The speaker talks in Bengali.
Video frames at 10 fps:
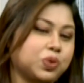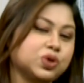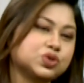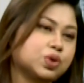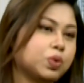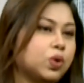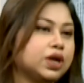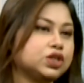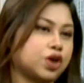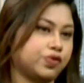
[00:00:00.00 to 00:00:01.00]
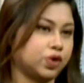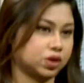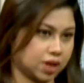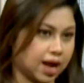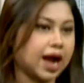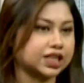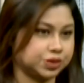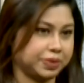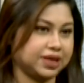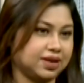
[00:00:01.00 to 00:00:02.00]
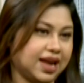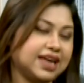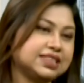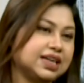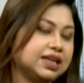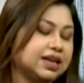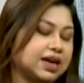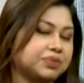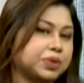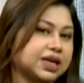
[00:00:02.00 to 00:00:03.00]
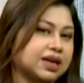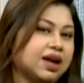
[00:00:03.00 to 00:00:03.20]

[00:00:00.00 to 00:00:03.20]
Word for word: পরিশ্রম করলে সফলতা আসবেই এটাই মানে মানে